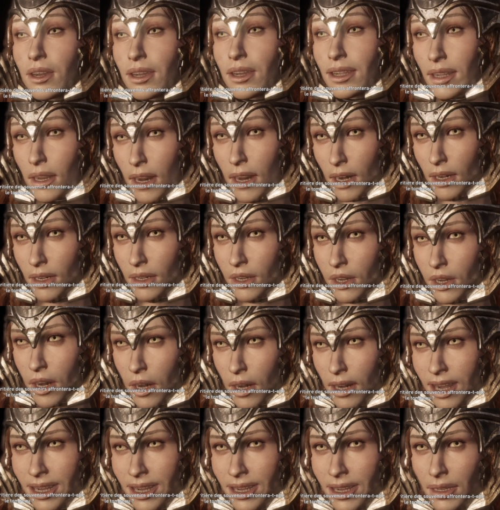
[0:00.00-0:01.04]
l'héritière des
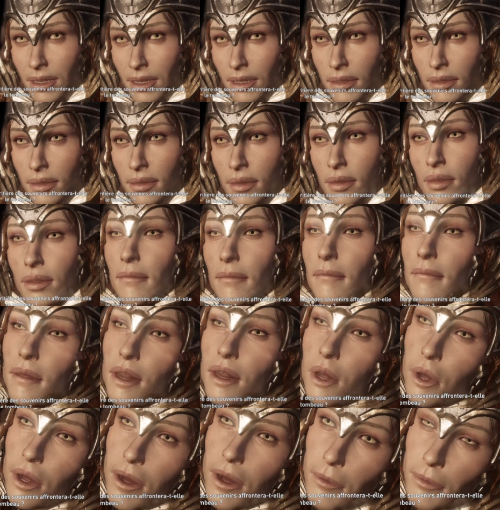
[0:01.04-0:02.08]
souvenirs
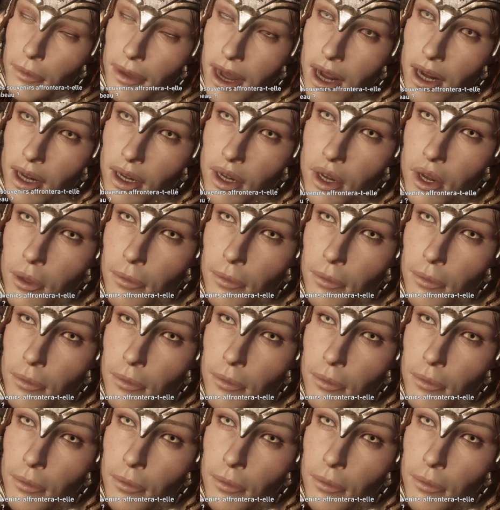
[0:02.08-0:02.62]
affrontera-t-elle le